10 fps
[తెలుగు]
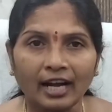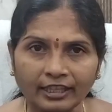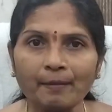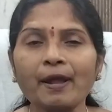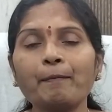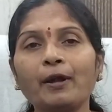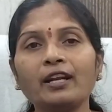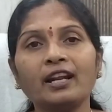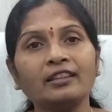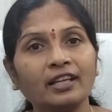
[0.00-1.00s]

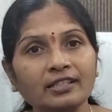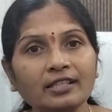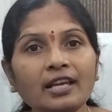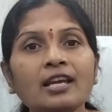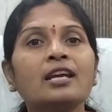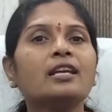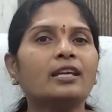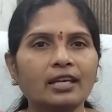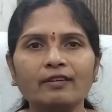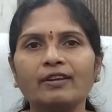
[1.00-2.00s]
కథమైపోయిందని తెలిసి
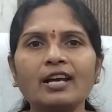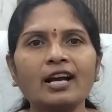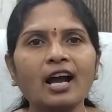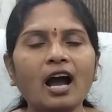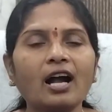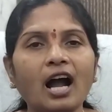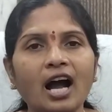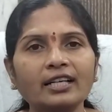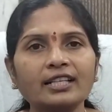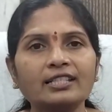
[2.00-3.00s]
ఈ విధంగా
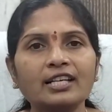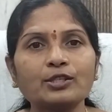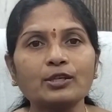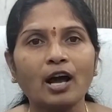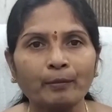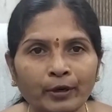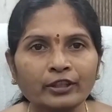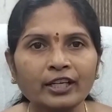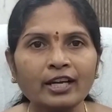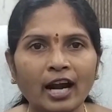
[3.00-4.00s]
కాంగ్రెస్ చేస్తున్న
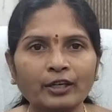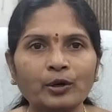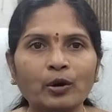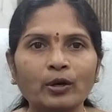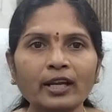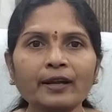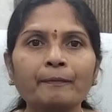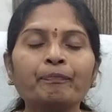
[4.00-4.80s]
అభివృద్ధిని అడ్డుకొని